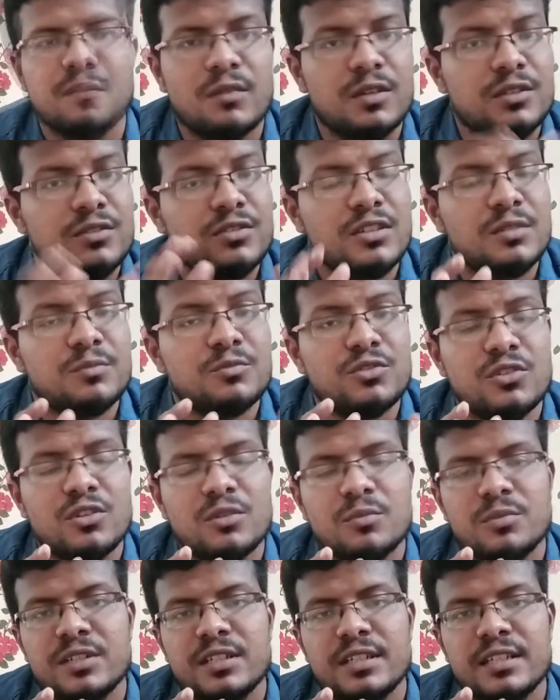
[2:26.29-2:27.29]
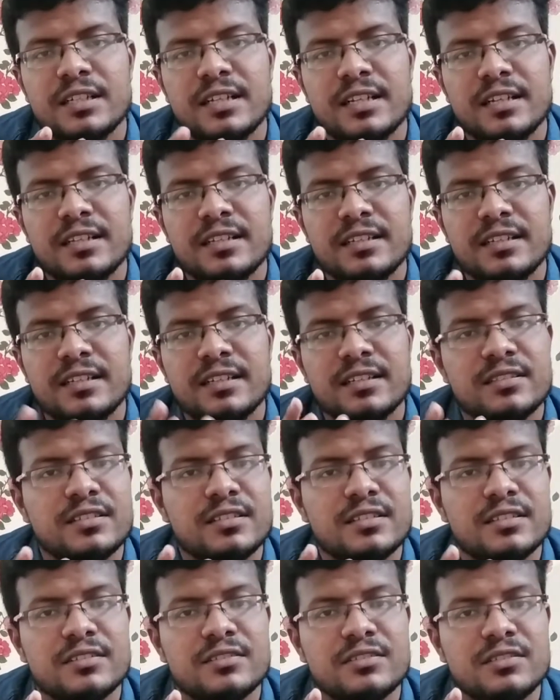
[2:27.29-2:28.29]
வசனம் சொல்லப்பட்டிருக்கிறது இயேசு
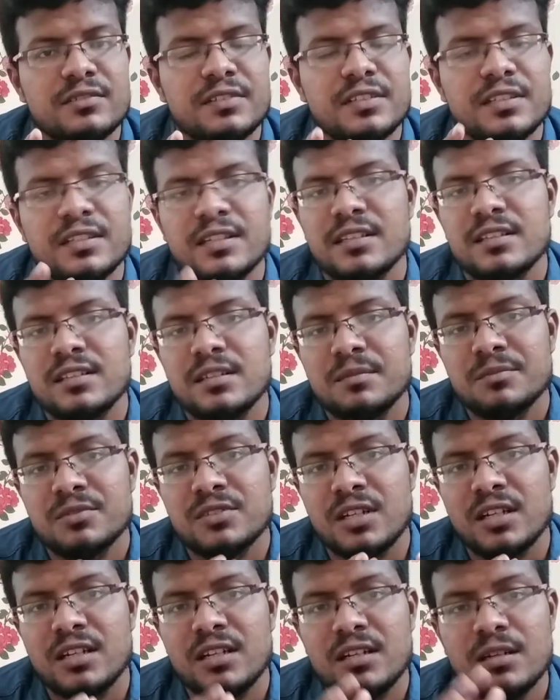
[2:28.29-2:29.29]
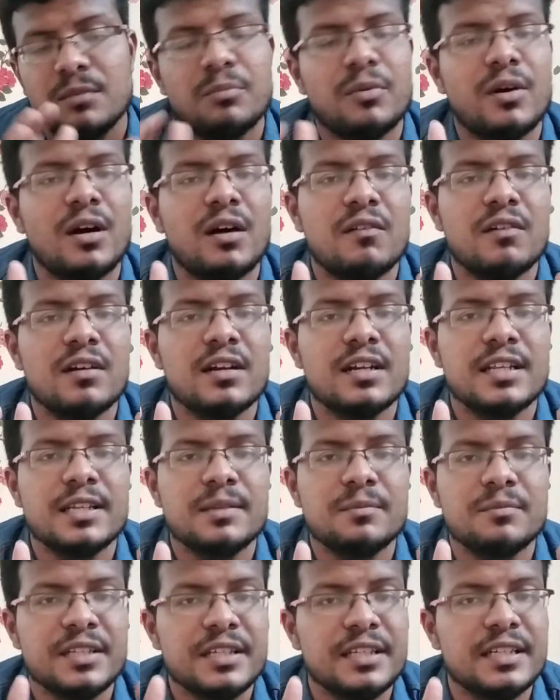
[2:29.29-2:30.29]
கிறிஸ்துவின் ரத்தம் சகல
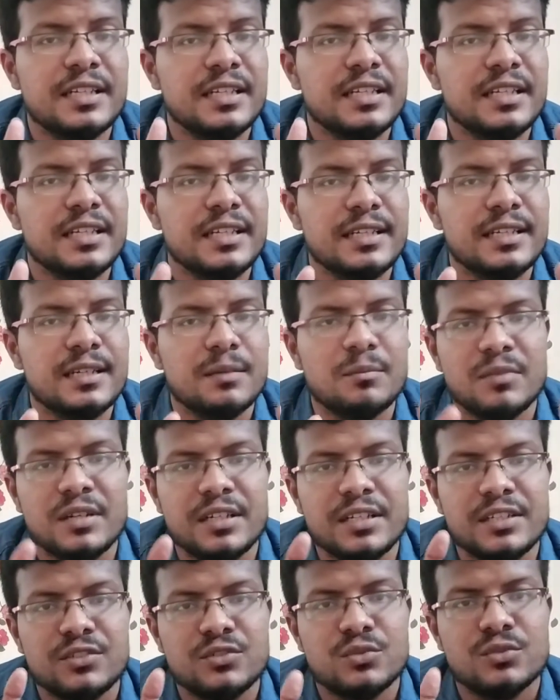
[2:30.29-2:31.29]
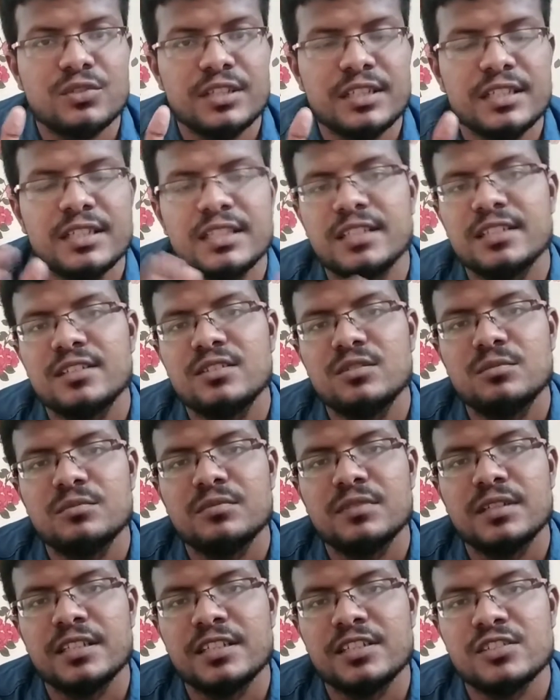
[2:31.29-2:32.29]
பாவங்களையும் நீக்கி நம்மை சுத்திகரிக்கும்
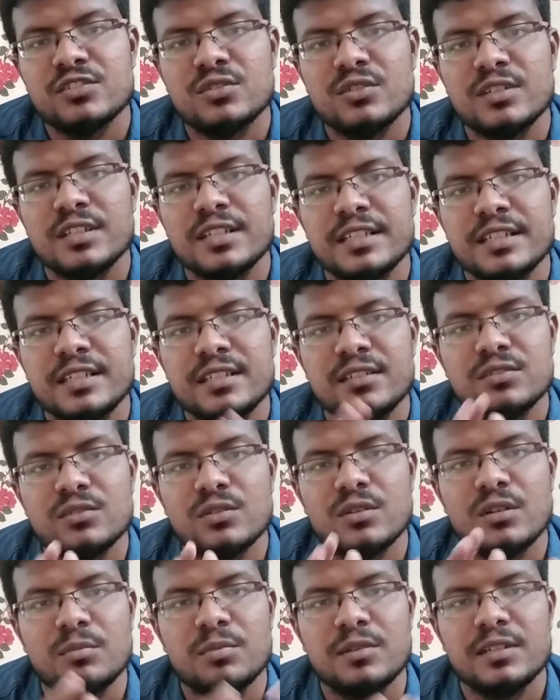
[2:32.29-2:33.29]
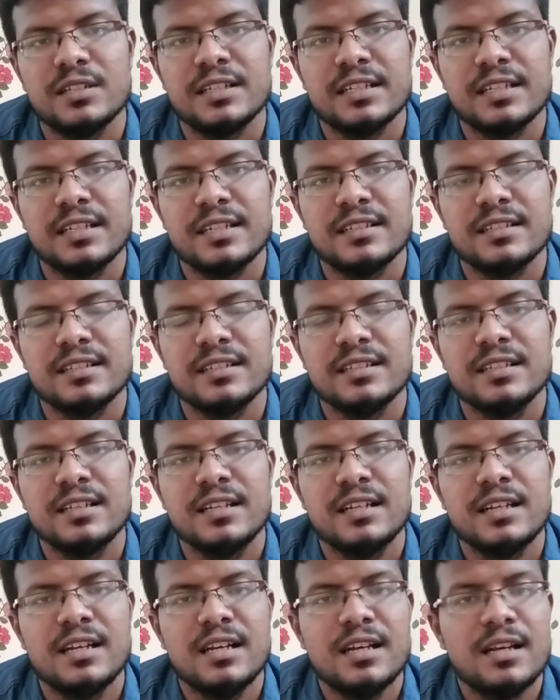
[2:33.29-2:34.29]
என்று சொல்லி சொல்லப்பட்டிருக்கிறது
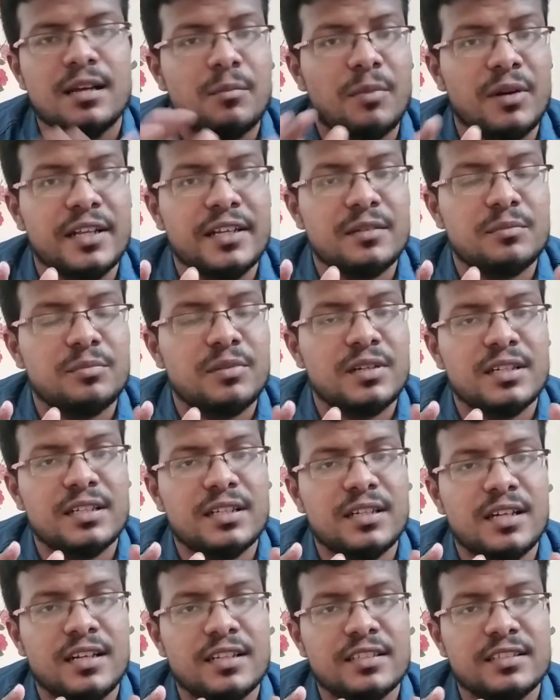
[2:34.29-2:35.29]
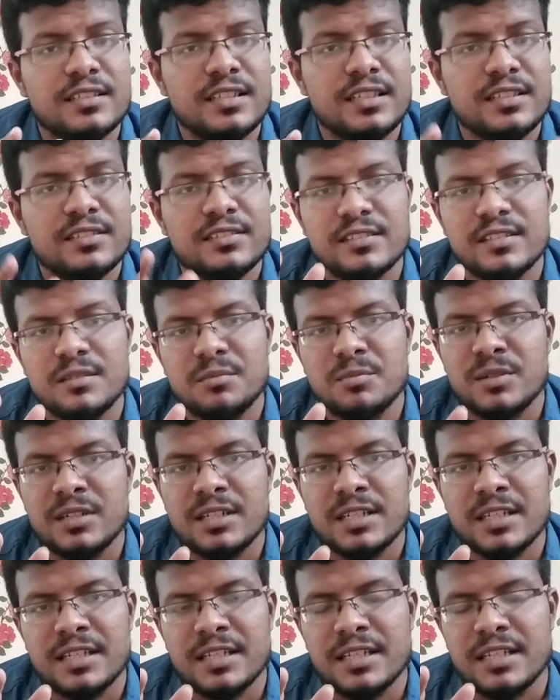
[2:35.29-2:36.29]
பழைய காலத்திலே
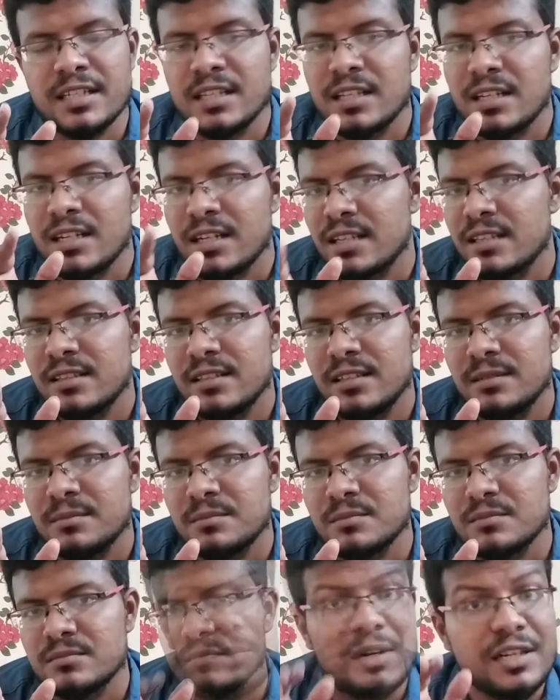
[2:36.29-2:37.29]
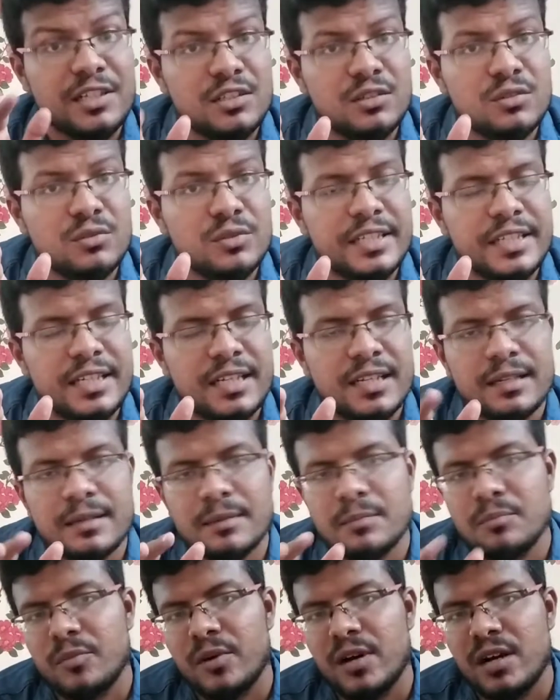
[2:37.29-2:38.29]
சிந்தப்பட்ட ரத்தம் மனிதனுடைய
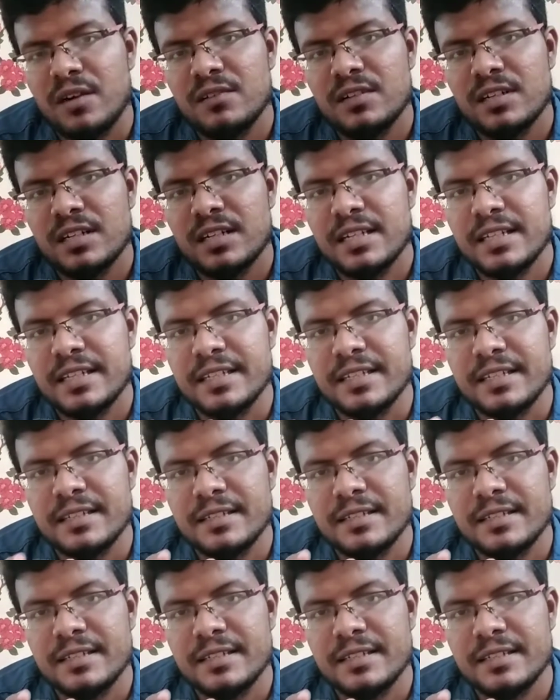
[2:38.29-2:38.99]
பாவங்களை